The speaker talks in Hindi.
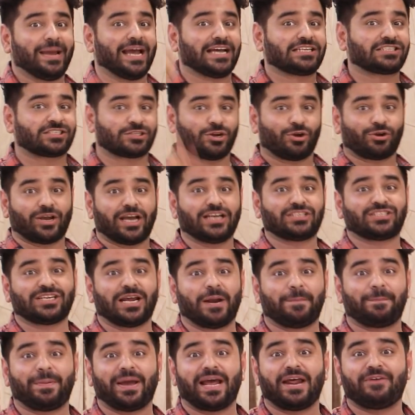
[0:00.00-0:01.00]
में इस
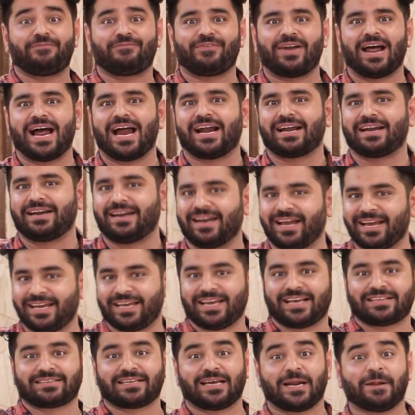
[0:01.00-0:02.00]
लोकेशन पे फ्लैट
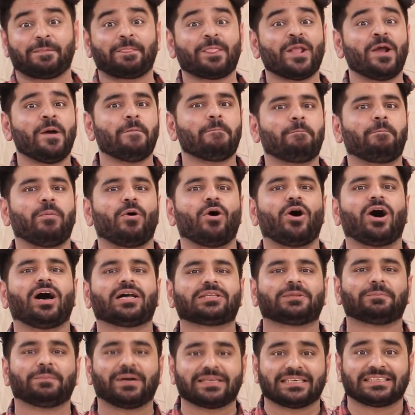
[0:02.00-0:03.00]
नहीं है सर
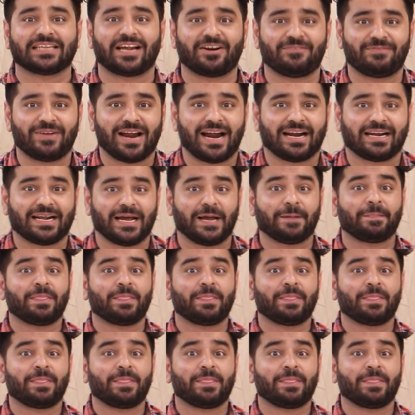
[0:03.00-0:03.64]
बहुत मजेदार फ्लैट है